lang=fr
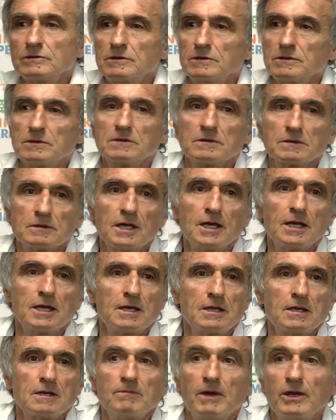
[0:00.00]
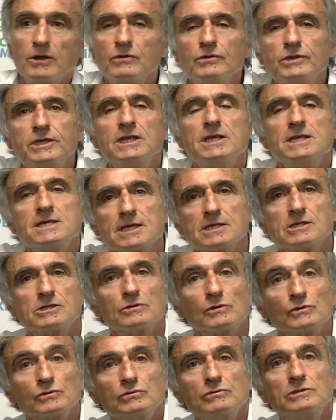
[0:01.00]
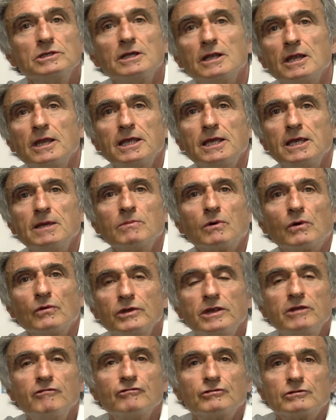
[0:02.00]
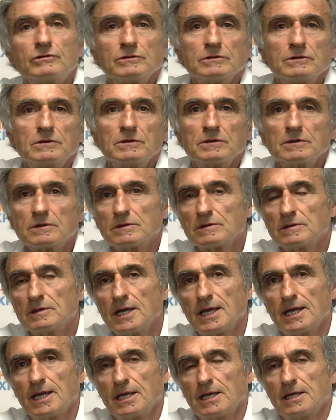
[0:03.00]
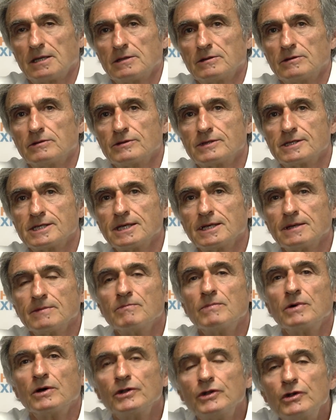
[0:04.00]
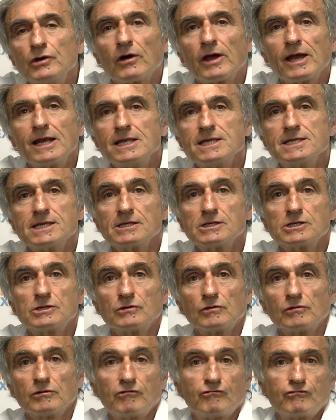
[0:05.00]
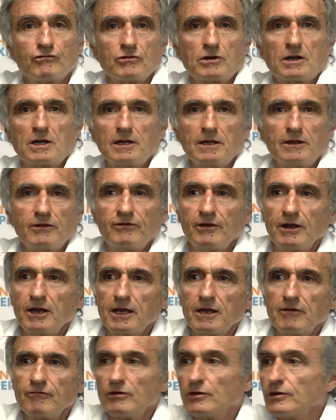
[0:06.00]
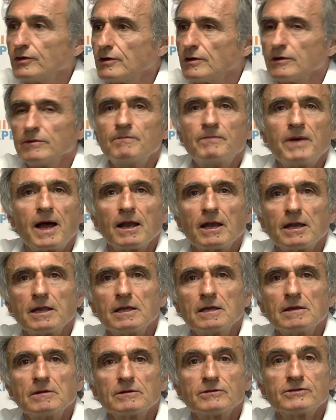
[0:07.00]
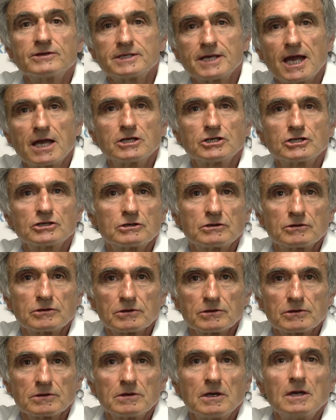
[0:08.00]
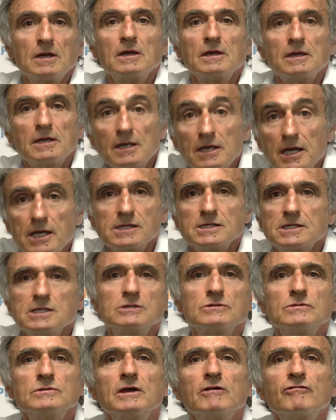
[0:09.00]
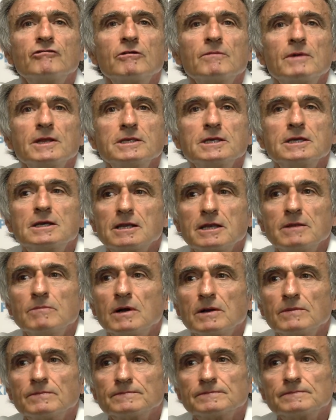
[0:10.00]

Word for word: de, bah, l'utilisation d'outils libres, au niveau de, ces modes de réalisation. Il faut que les élèves entendent parler, euh, sachent qu'il existe une informatique libre.